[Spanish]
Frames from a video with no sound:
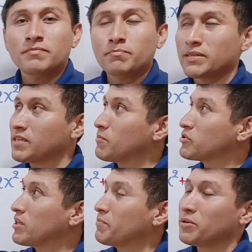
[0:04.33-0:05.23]

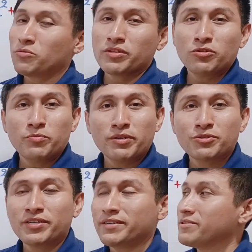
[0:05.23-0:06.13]
Pasamos a la pregunta número
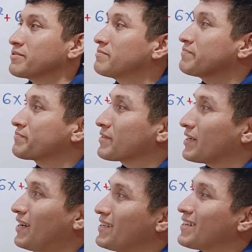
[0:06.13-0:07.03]
6.
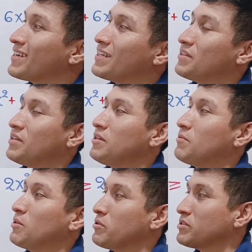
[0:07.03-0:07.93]
Hallar la cantidad de
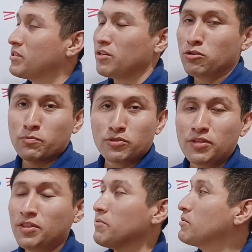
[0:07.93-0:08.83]
valores enteros
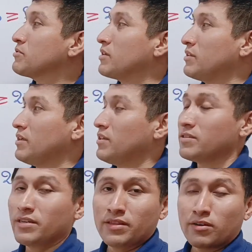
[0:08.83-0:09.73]
positivos que tiene
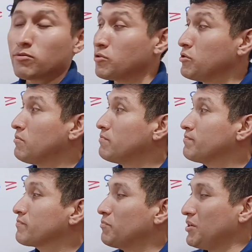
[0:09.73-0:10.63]
esta inecuación.
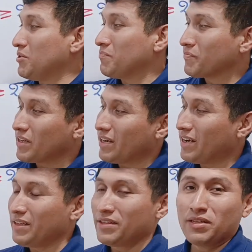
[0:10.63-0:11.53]
Bueno,
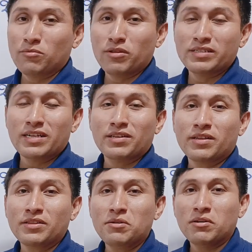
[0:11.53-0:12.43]
ahí tenemos las
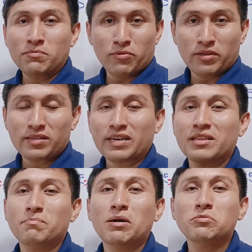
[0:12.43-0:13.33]
alternativas, puede
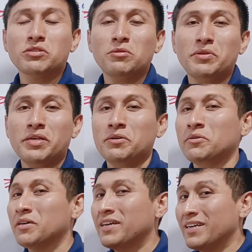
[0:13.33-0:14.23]
darle pausa al
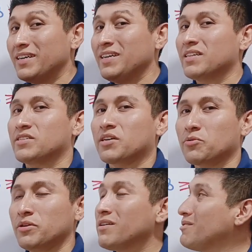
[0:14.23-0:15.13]
video y
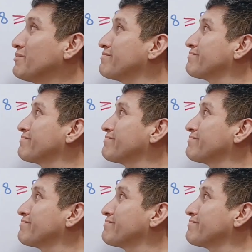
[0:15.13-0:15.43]
desarrollarlo.